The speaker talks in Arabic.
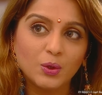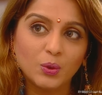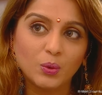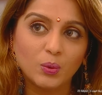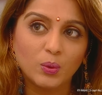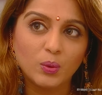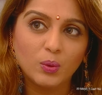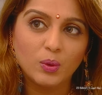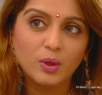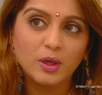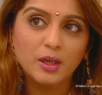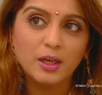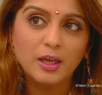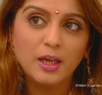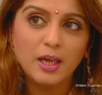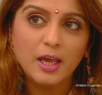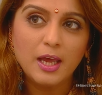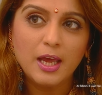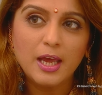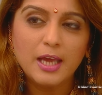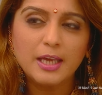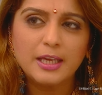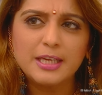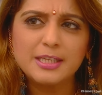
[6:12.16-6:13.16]
من حقه
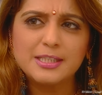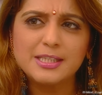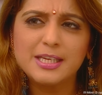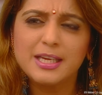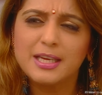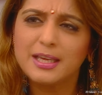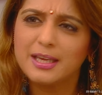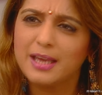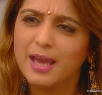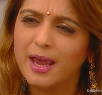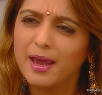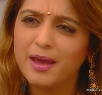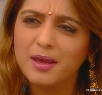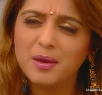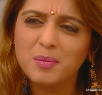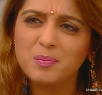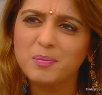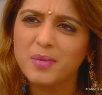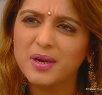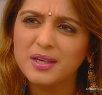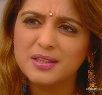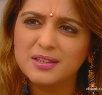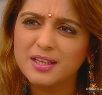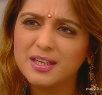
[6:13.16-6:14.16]
بركي بكرة
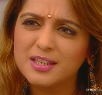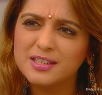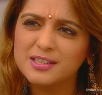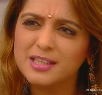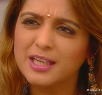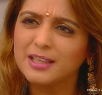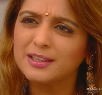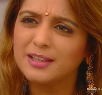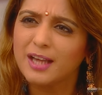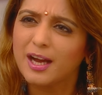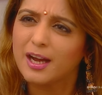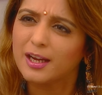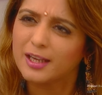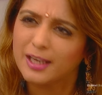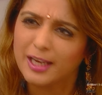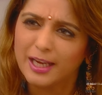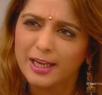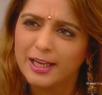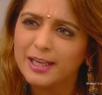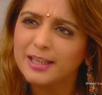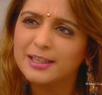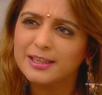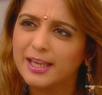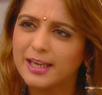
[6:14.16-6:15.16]
عرف بماضي
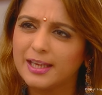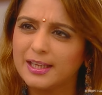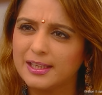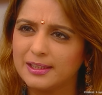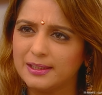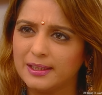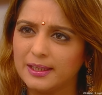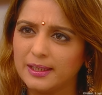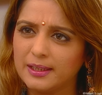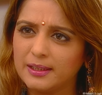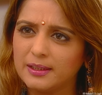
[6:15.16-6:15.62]
سارفاتي اه